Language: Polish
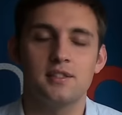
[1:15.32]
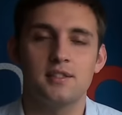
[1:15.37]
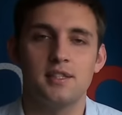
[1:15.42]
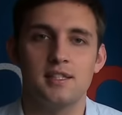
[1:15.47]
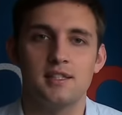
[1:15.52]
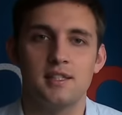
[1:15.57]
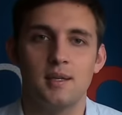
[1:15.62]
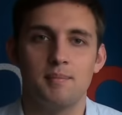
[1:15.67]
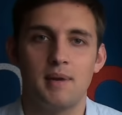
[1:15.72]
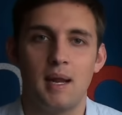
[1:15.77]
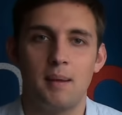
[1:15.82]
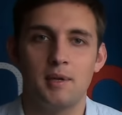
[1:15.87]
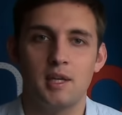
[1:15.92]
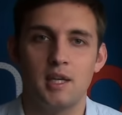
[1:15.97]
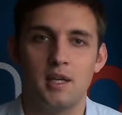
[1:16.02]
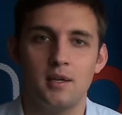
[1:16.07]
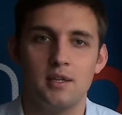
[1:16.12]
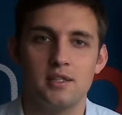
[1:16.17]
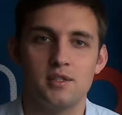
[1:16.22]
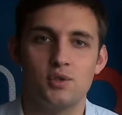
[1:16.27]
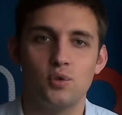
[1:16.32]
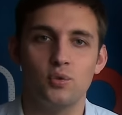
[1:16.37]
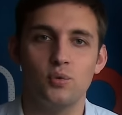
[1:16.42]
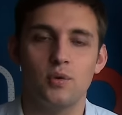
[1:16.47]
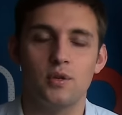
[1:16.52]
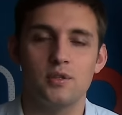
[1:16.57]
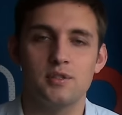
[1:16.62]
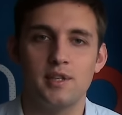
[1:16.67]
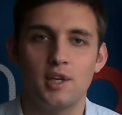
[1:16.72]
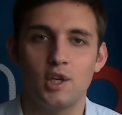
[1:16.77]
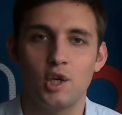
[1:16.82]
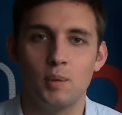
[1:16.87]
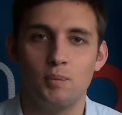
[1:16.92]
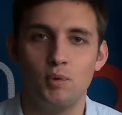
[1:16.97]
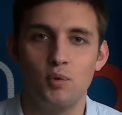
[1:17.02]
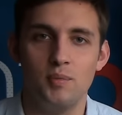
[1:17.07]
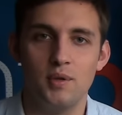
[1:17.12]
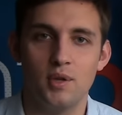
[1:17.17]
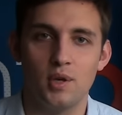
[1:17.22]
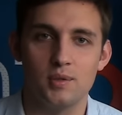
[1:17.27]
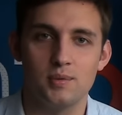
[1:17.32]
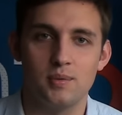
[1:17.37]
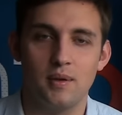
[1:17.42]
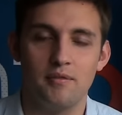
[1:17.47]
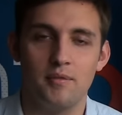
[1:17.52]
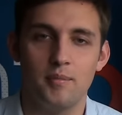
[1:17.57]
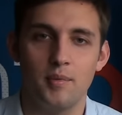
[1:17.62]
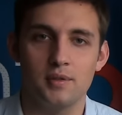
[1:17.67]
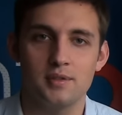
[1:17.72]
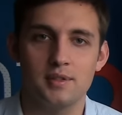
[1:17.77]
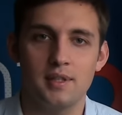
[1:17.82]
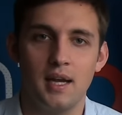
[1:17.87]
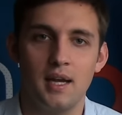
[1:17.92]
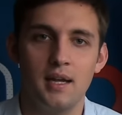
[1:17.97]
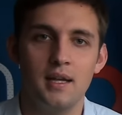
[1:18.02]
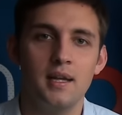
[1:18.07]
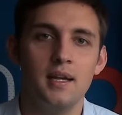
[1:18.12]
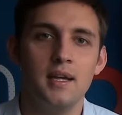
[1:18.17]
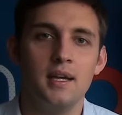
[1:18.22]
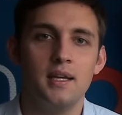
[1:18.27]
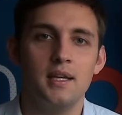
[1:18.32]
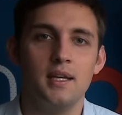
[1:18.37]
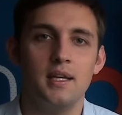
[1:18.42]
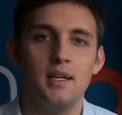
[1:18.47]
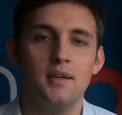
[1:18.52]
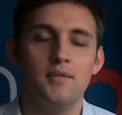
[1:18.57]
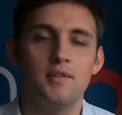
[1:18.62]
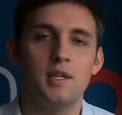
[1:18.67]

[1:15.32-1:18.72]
Strzelcem bramki z rzutu rożnego był Mirosław Miozga, i